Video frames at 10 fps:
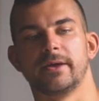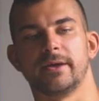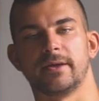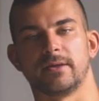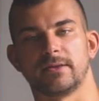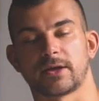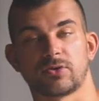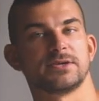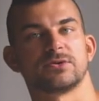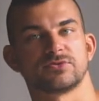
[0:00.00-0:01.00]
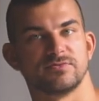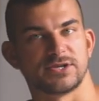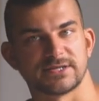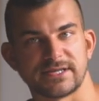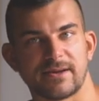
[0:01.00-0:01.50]
e, na której załóżmy
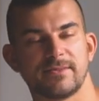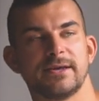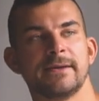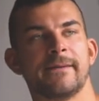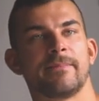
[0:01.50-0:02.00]
się znamy,